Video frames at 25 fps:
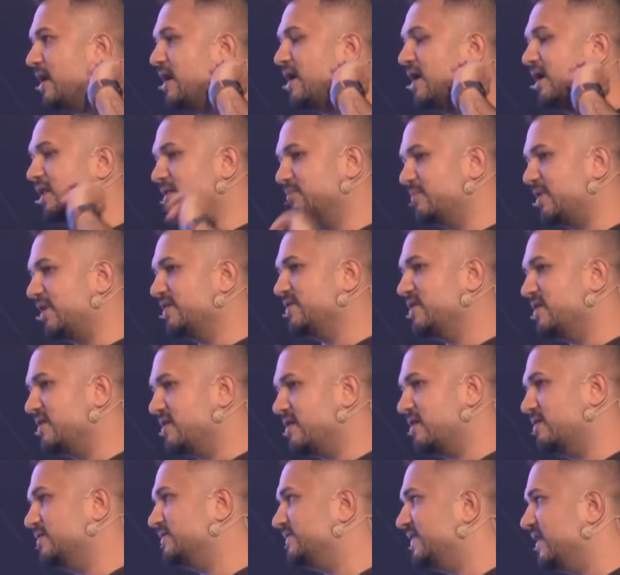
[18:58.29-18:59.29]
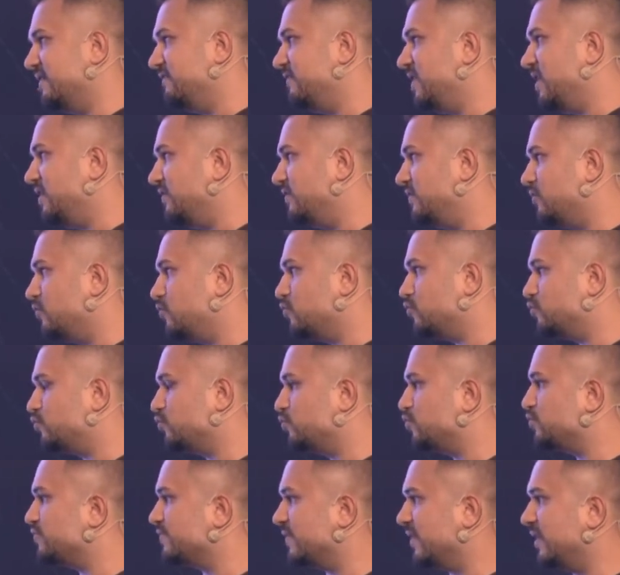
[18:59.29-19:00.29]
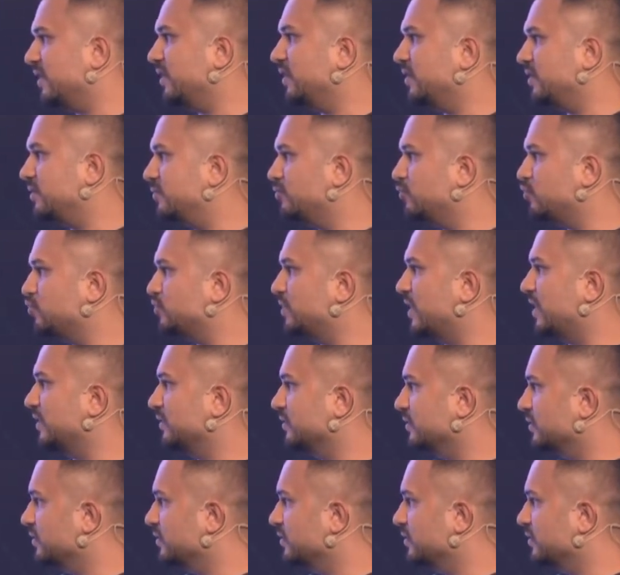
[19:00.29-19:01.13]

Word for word: Almanya'ya sevk ettiriyorsunuz ve buradan